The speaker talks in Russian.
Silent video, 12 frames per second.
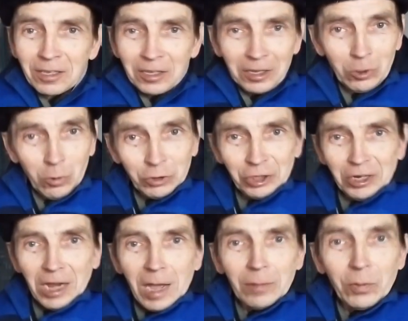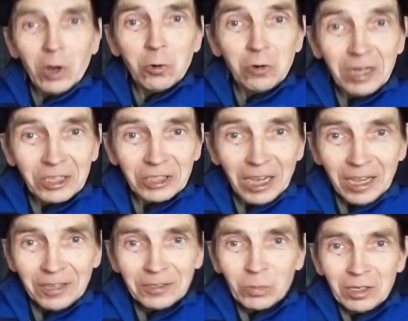Иду вчера по улице.
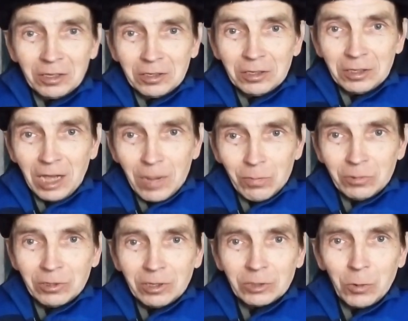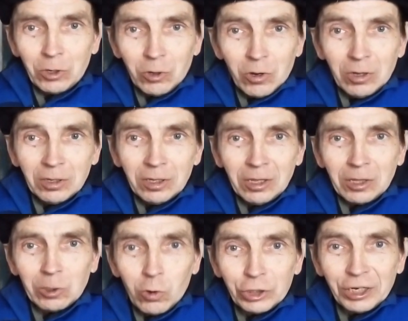Там, смотрю,
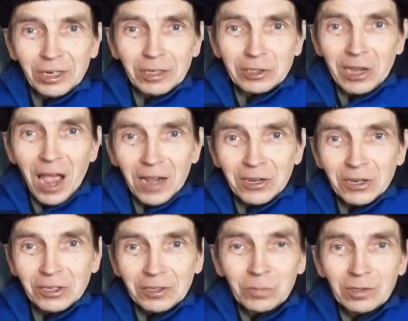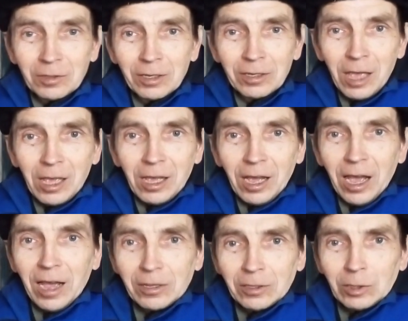лужи, слякоть.
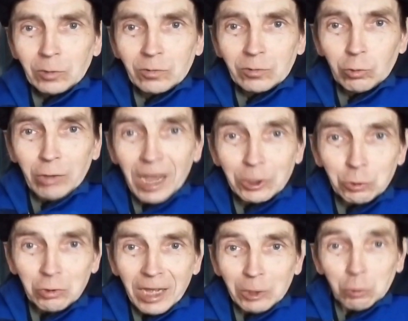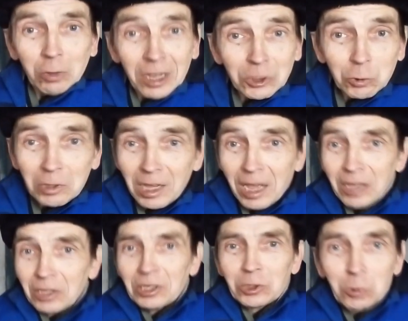А туда-сюда, туда-сюда
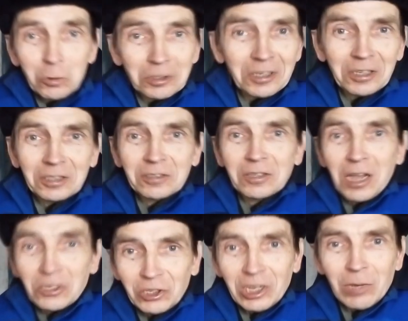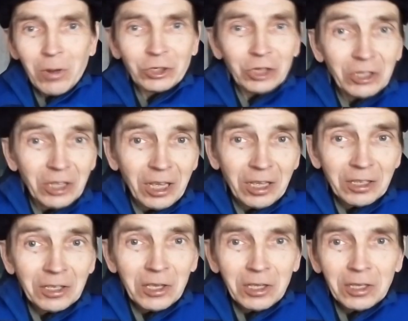несутся разные машины.
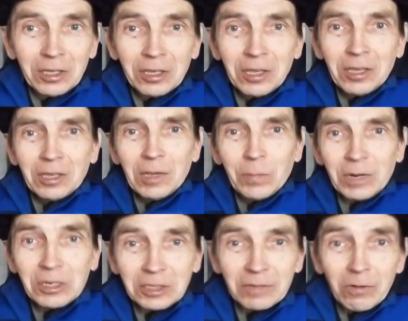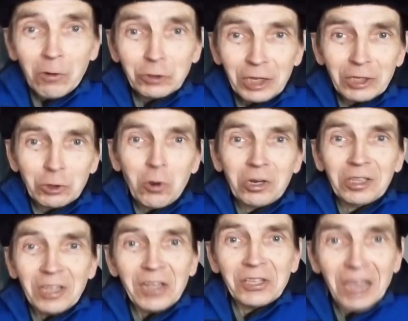И брызги во все стороны
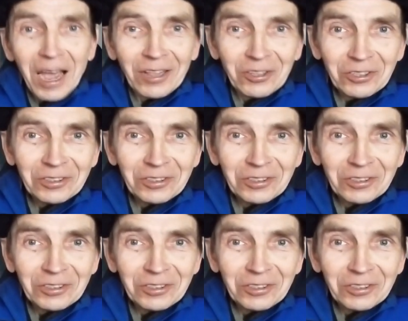летят.